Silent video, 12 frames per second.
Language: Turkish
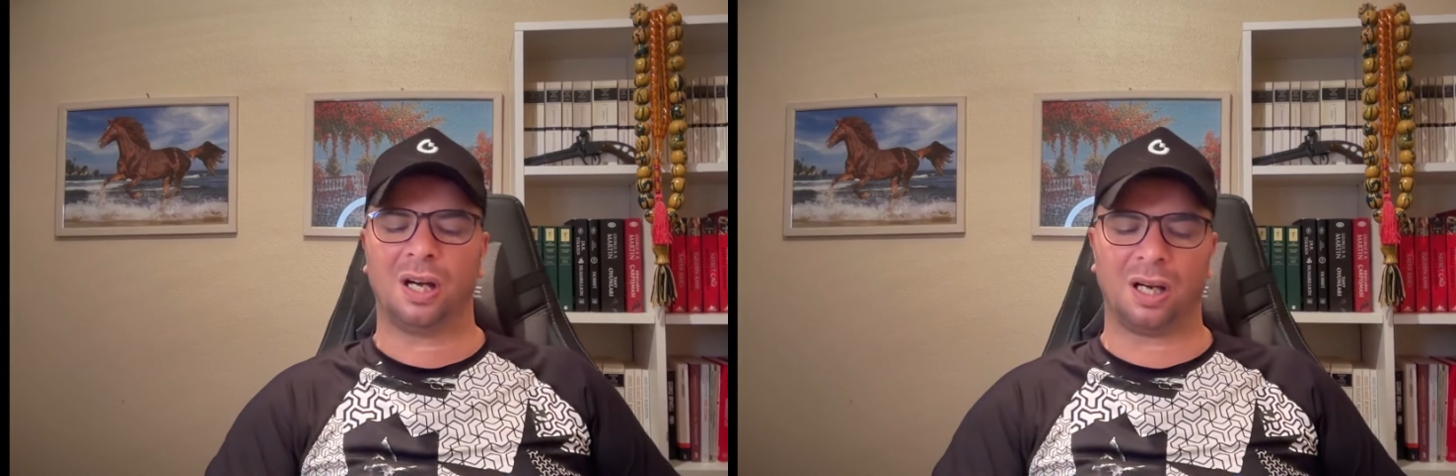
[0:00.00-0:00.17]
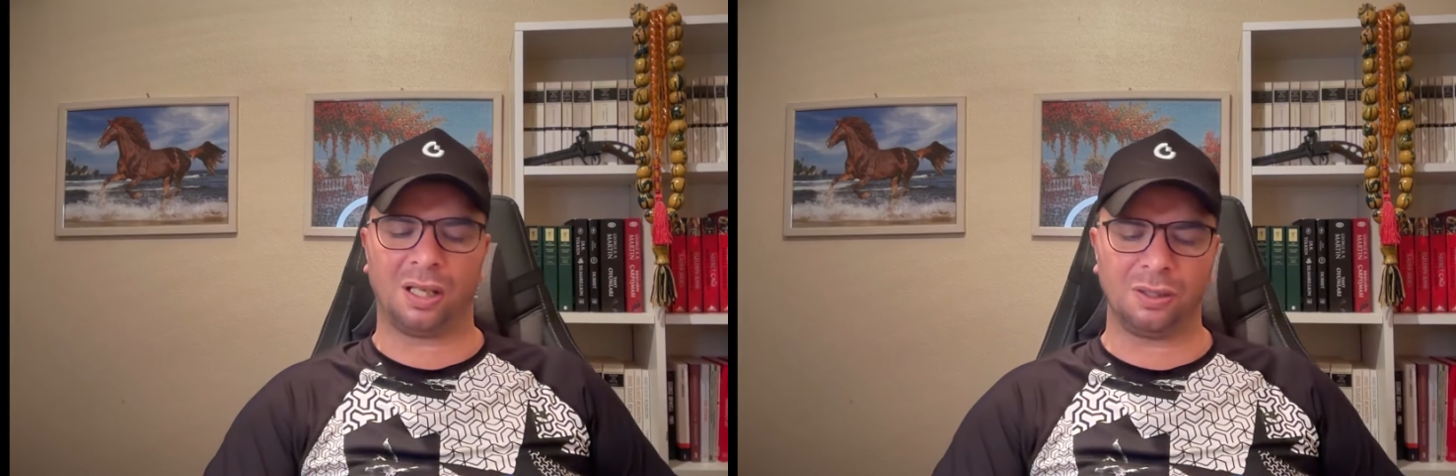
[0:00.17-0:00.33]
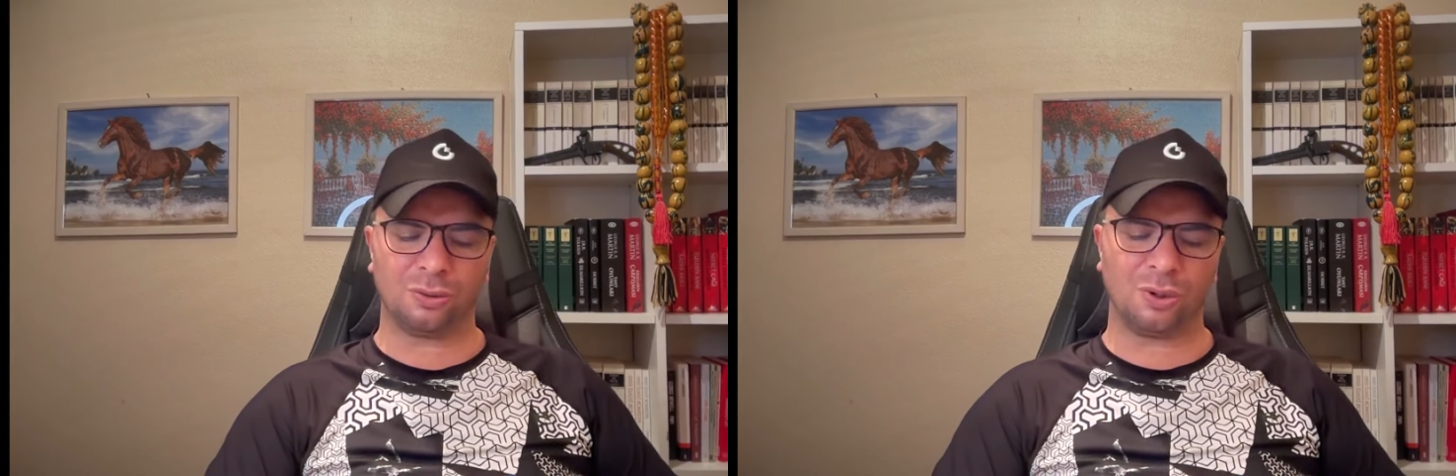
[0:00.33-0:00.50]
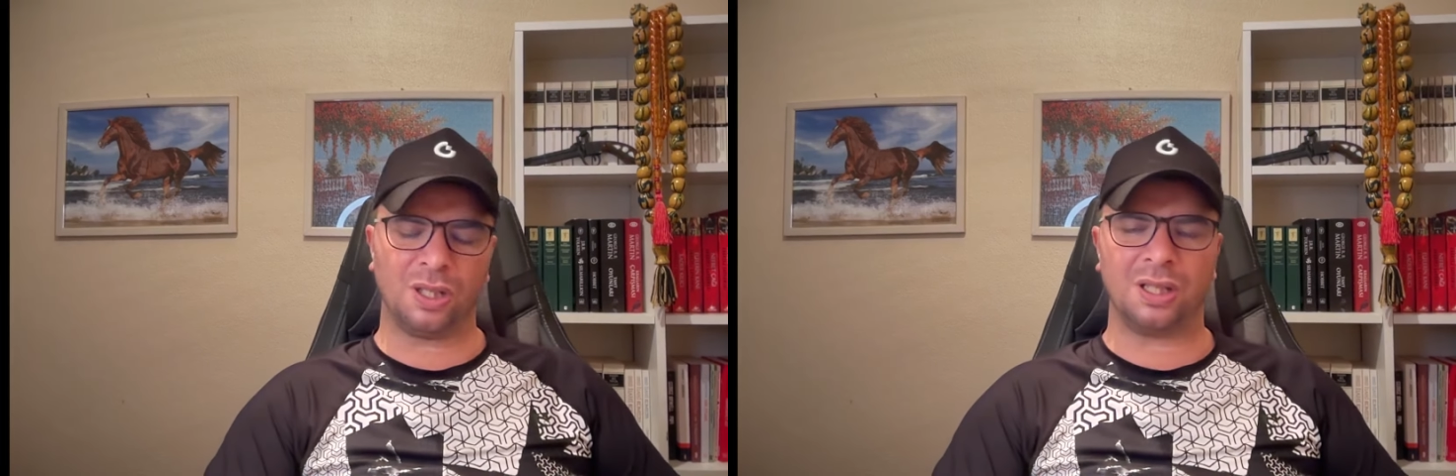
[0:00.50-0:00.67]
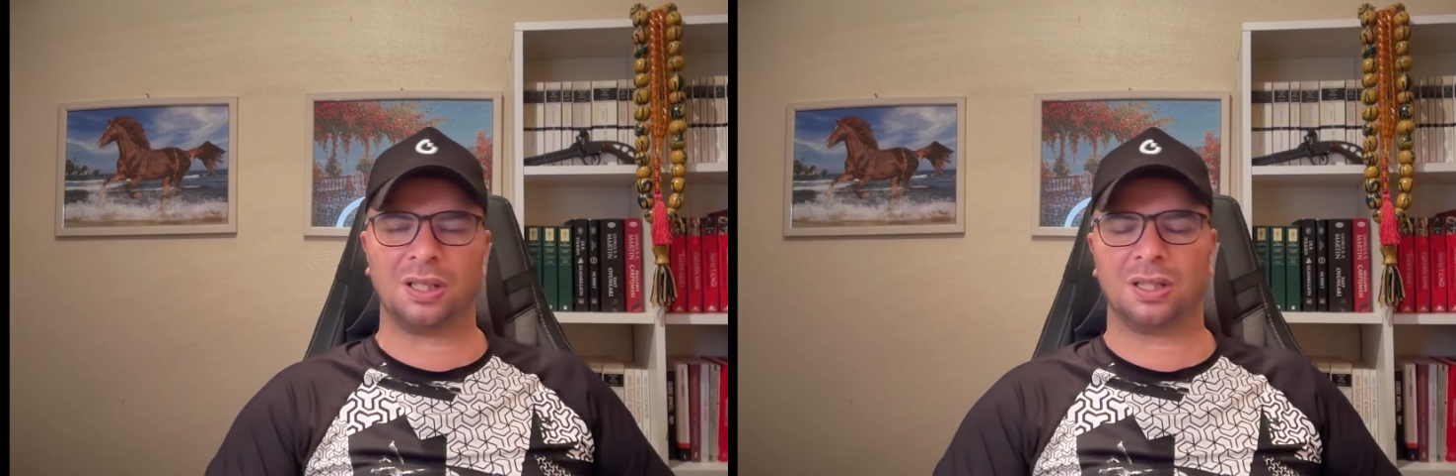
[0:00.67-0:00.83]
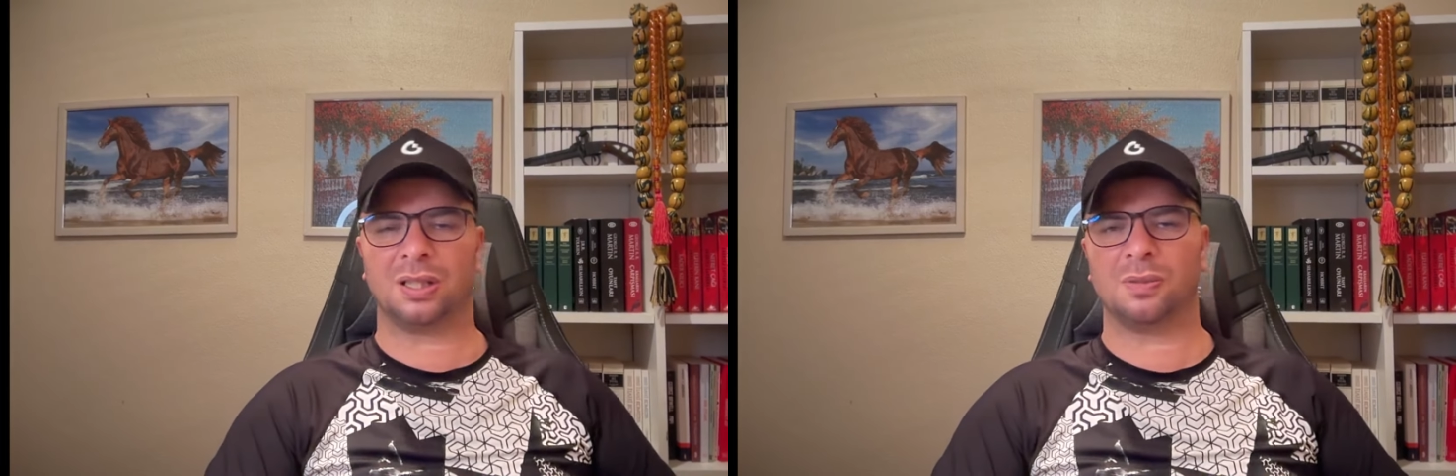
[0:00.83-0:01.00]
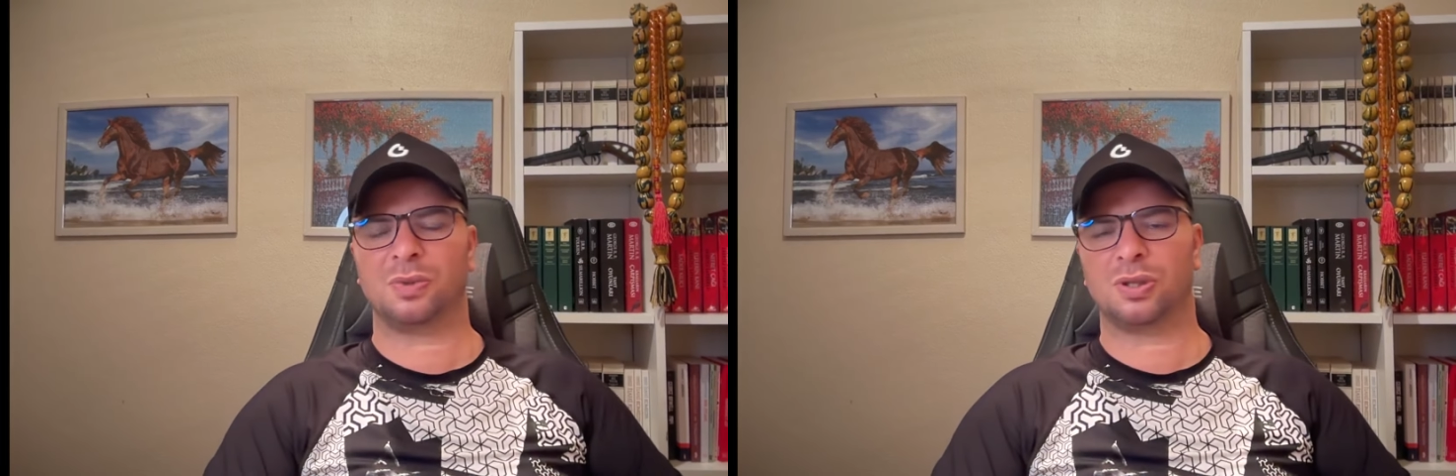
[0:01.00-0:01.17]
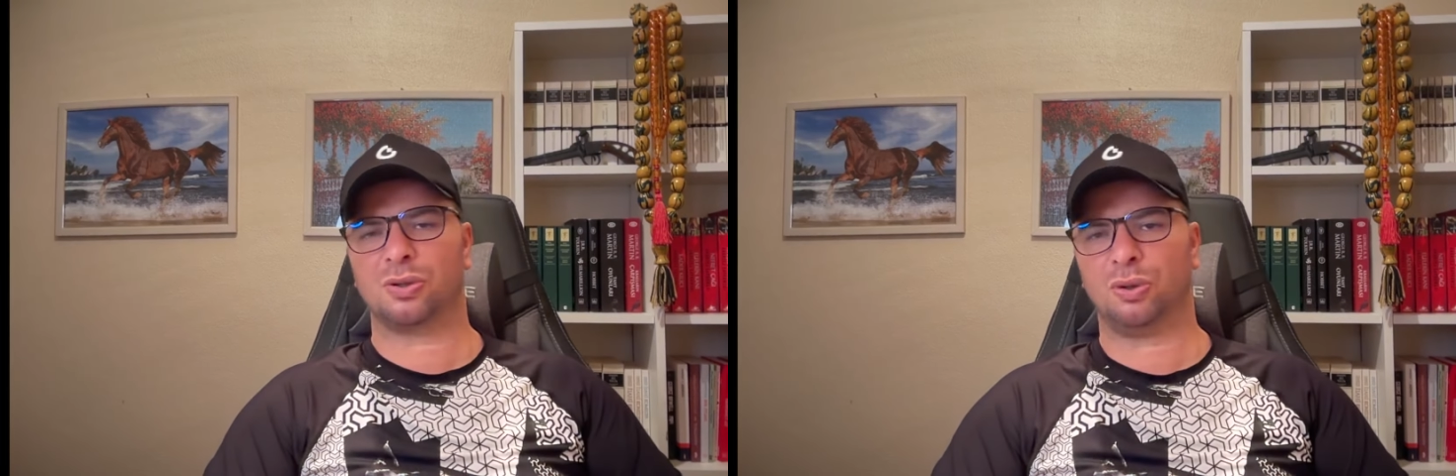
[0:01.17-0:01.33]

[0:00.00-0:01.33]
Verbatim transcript: altcoin yatırımcısı